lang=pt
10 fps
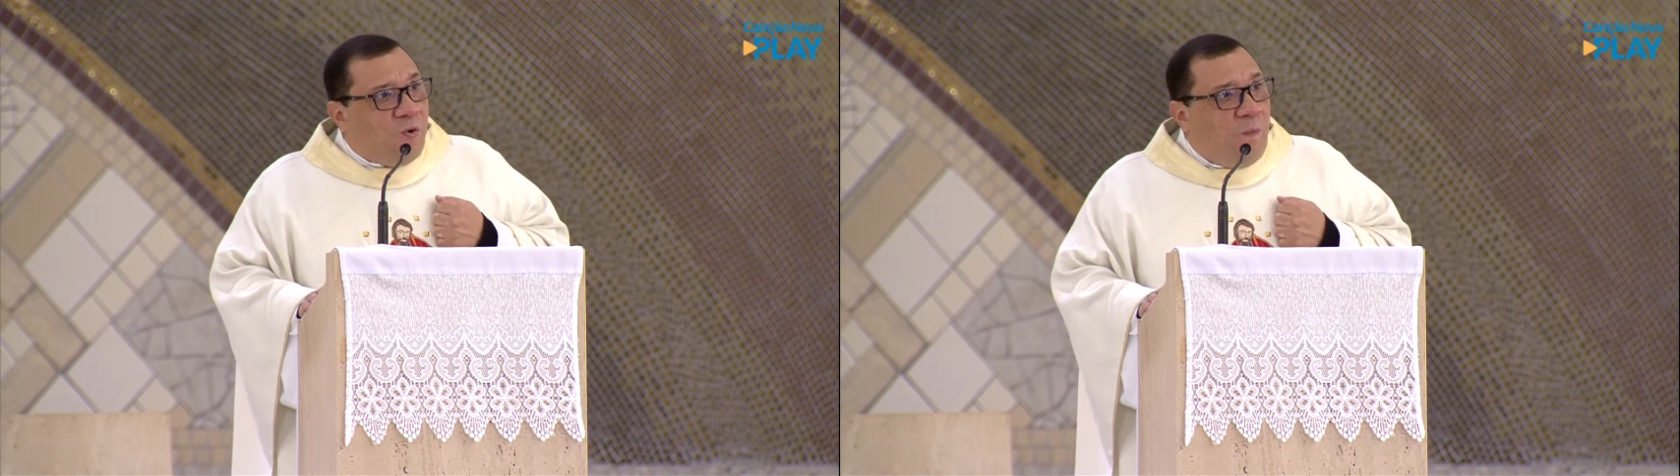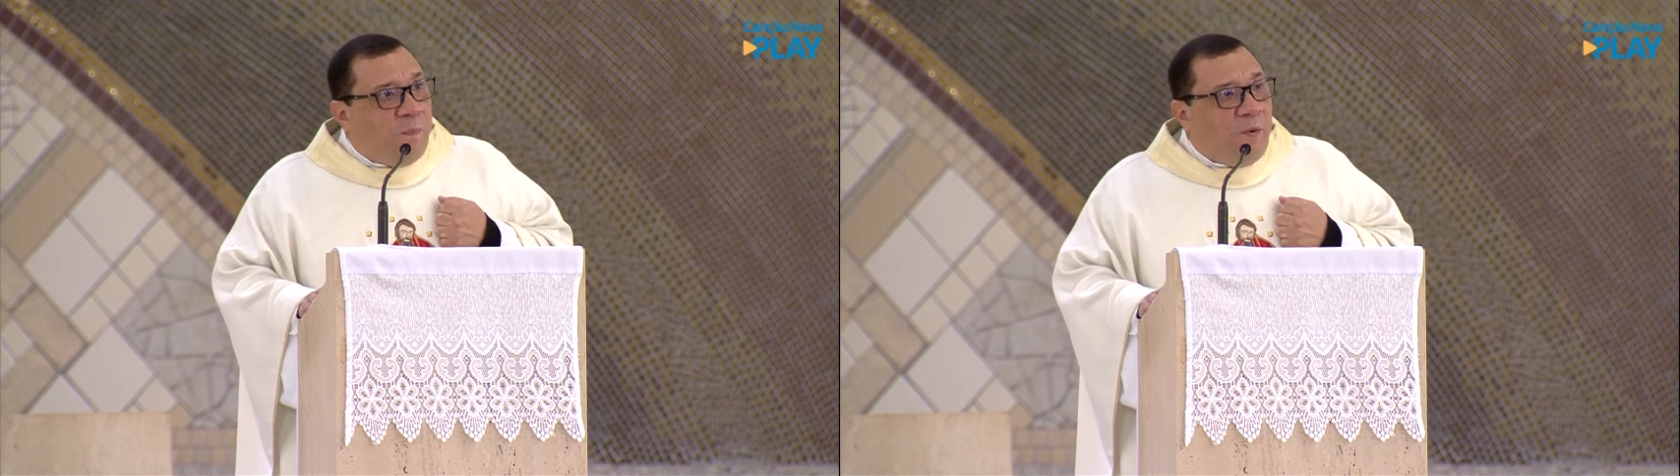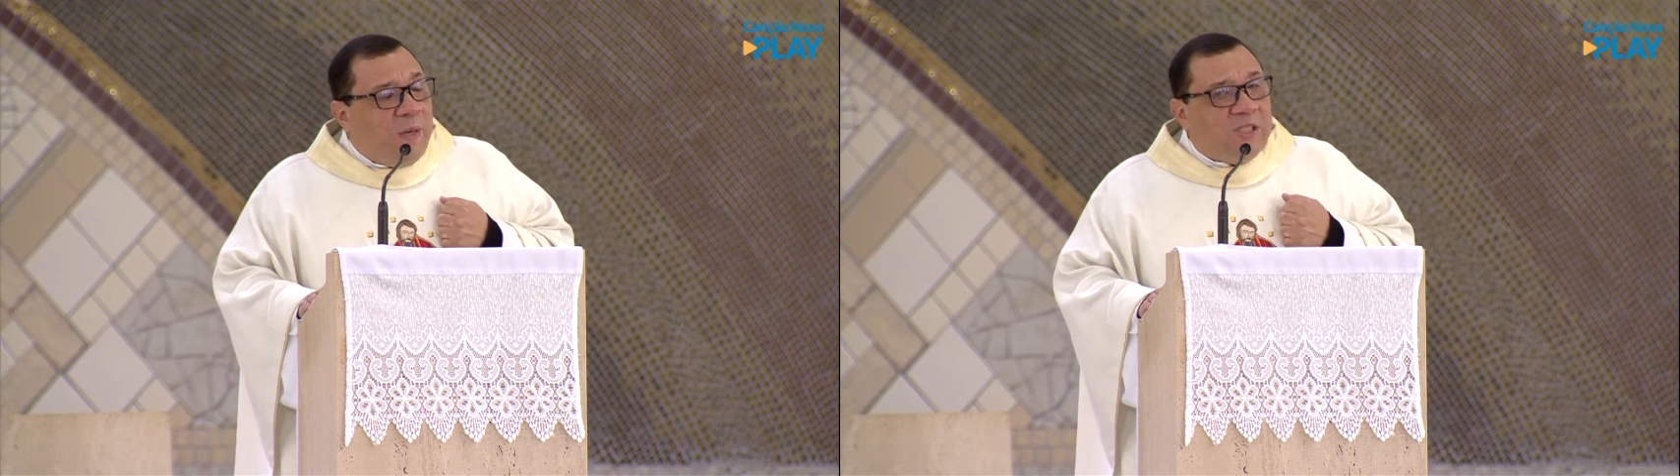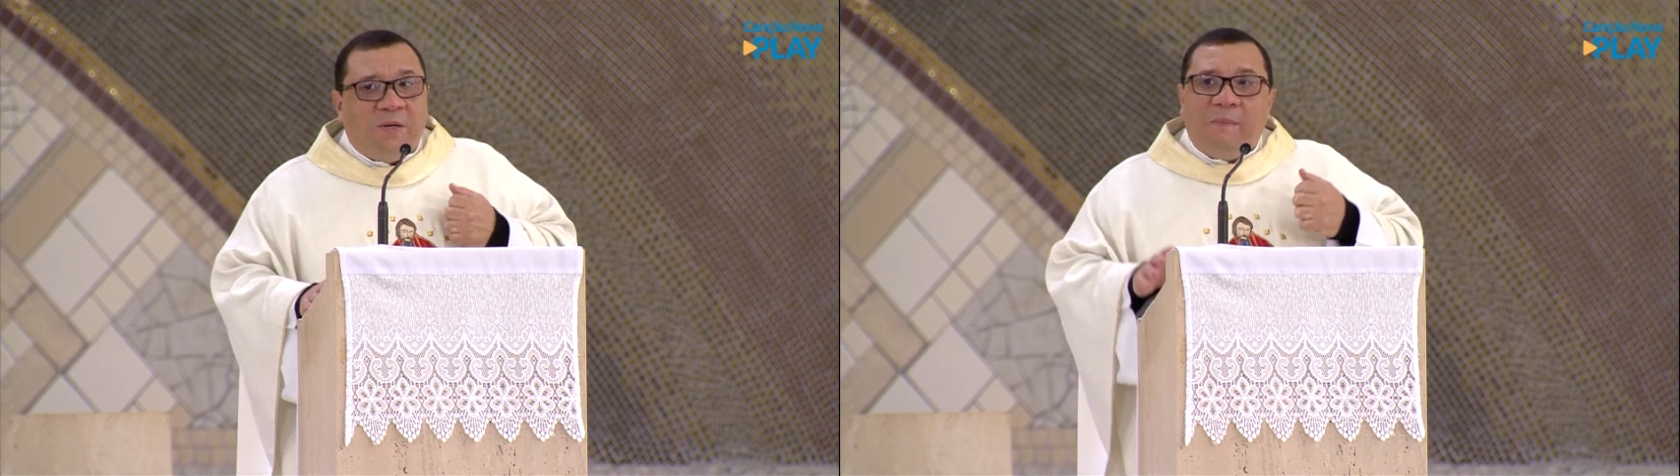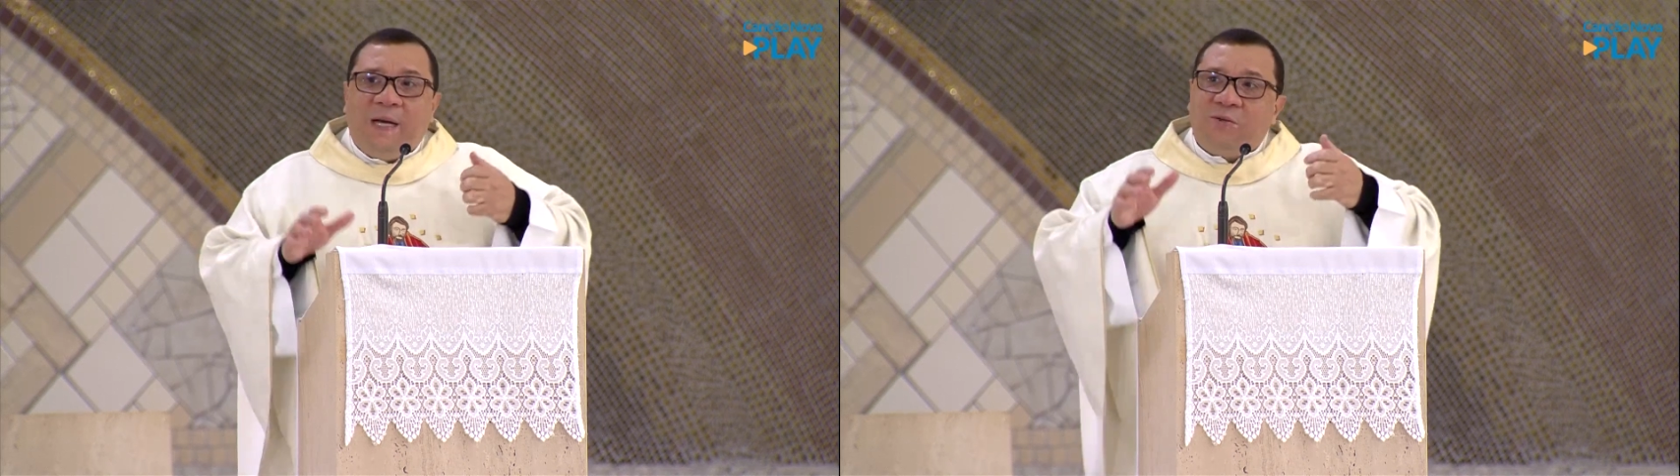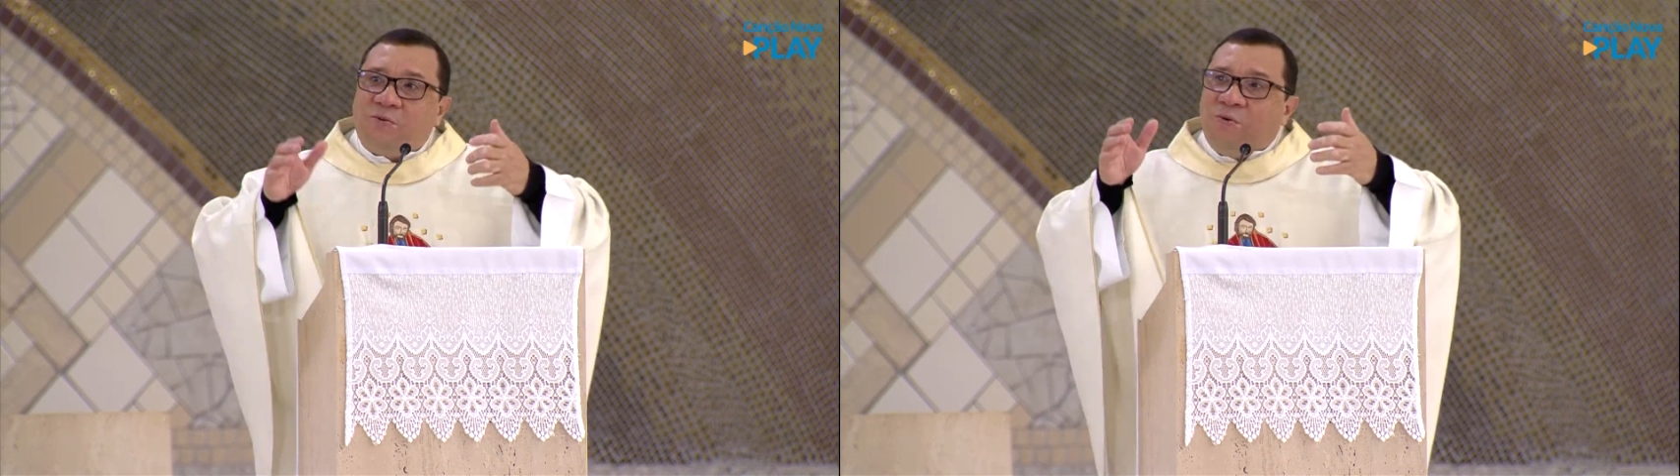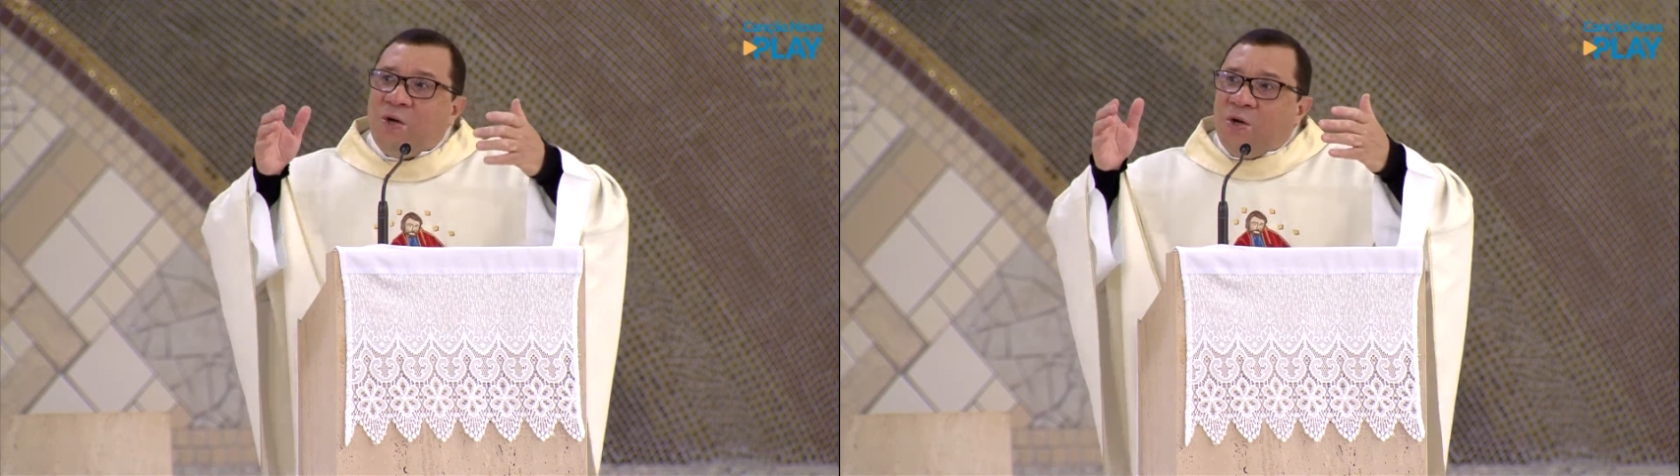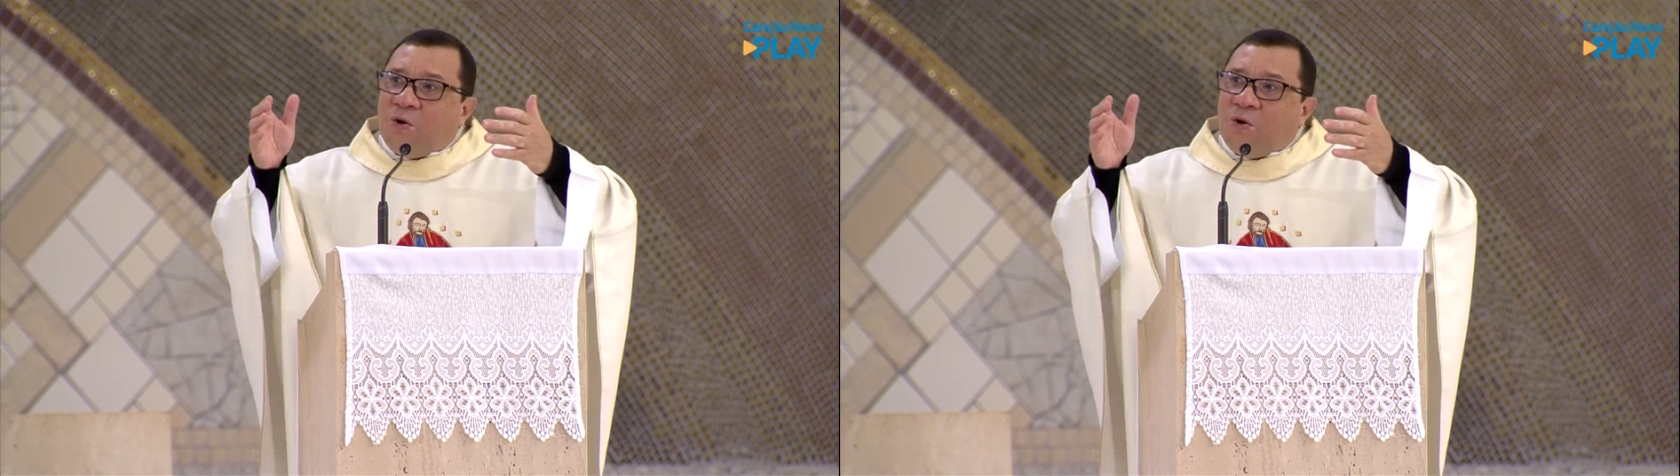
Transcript: comprometimento